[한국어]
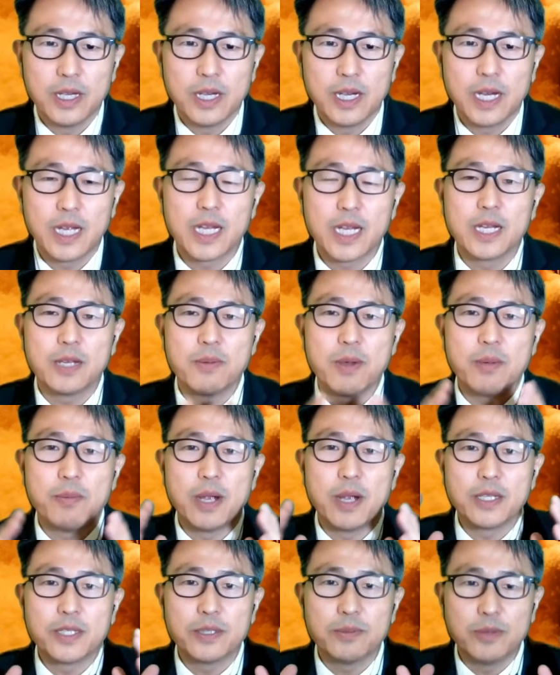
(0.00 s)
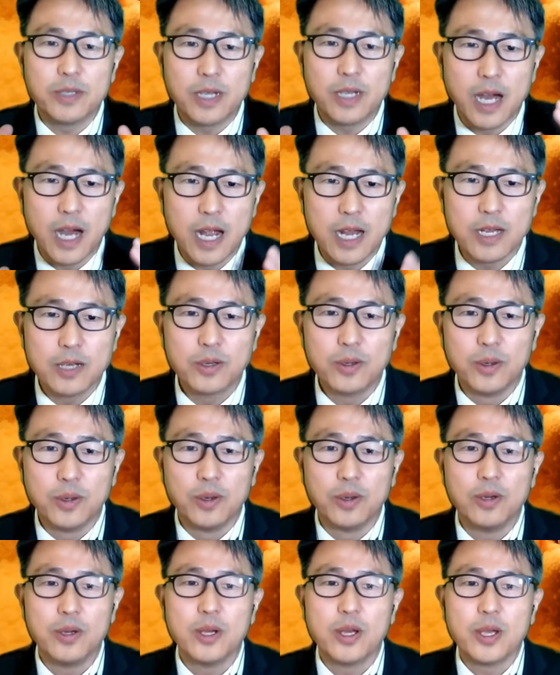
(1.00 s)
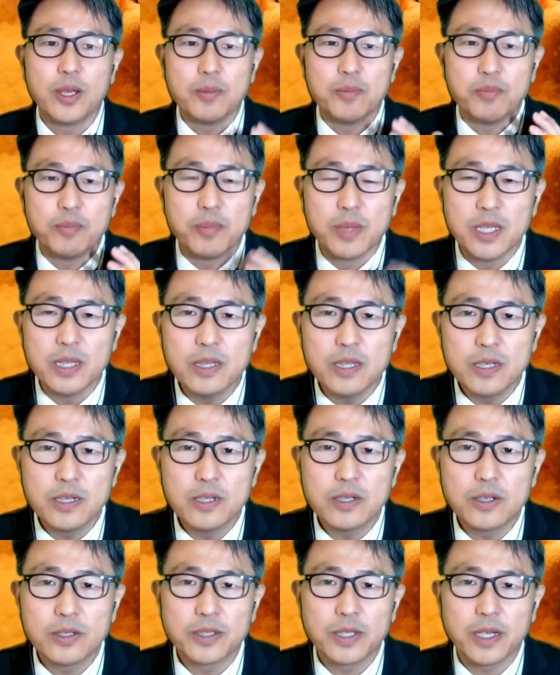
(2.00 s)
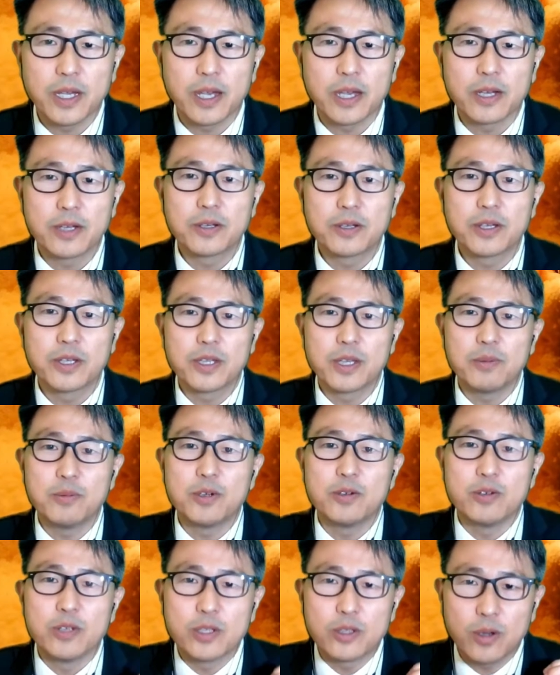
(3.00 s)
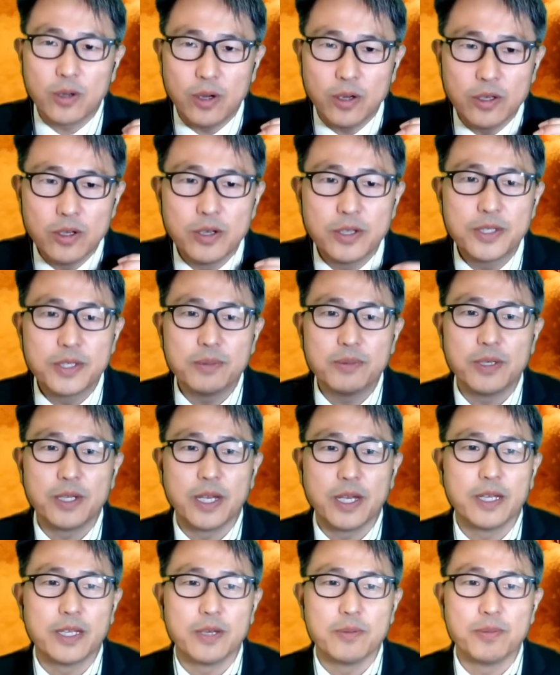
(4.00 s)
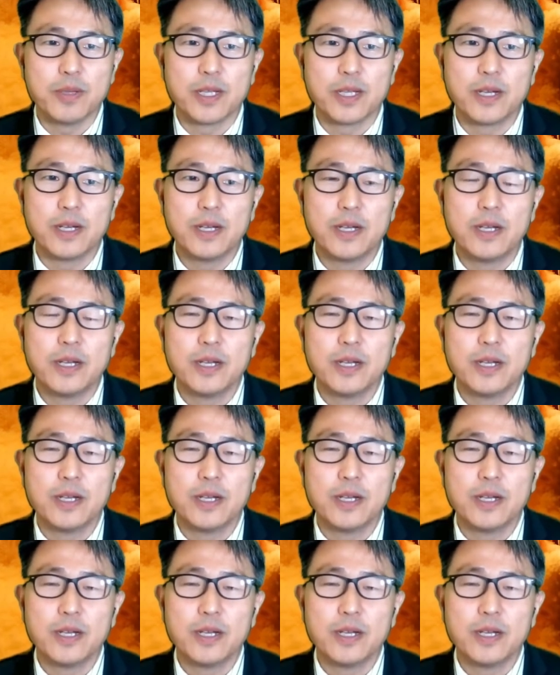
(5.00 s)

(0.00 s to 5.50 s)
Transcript: 하나님의 말씀을 알고 믿는 것에 그렇기 때문에 우린 더 열심을 내야 됩니다.